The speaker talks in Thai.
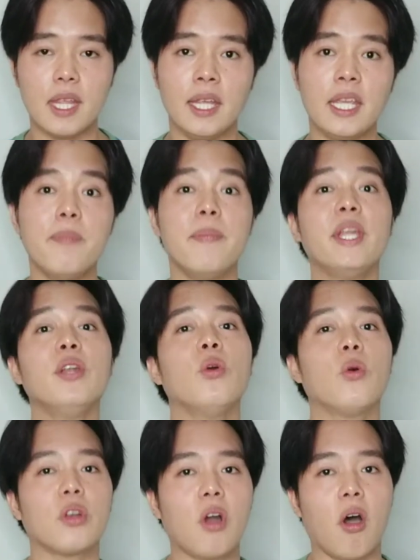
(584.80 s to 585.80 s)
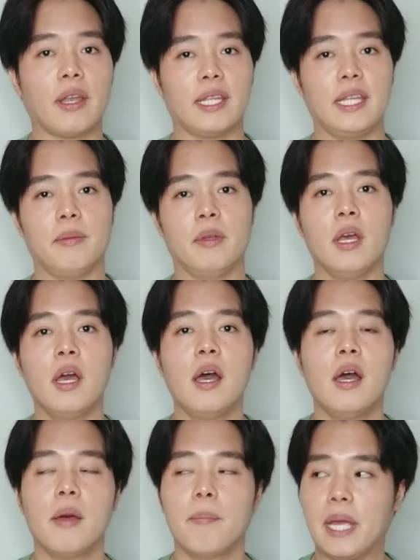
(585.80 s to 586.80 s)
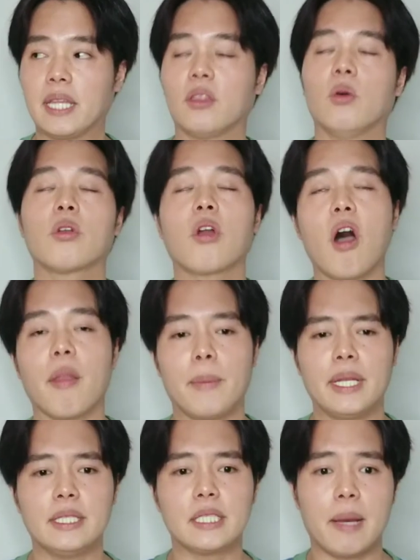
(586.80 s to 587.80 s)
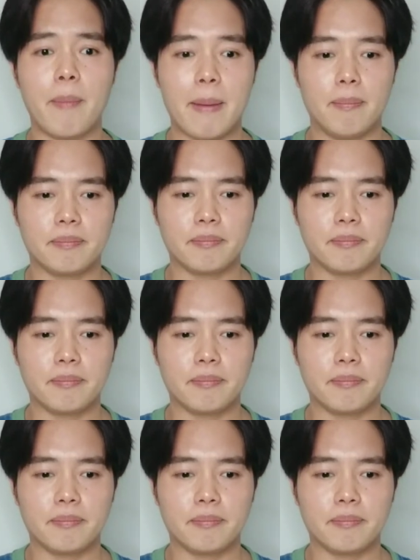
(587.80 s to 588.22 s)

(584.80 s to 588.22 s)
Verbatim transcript: กินมิดเดิลโนดตก่อนกินเบสโนดตก่อนมันถึงจะแบบ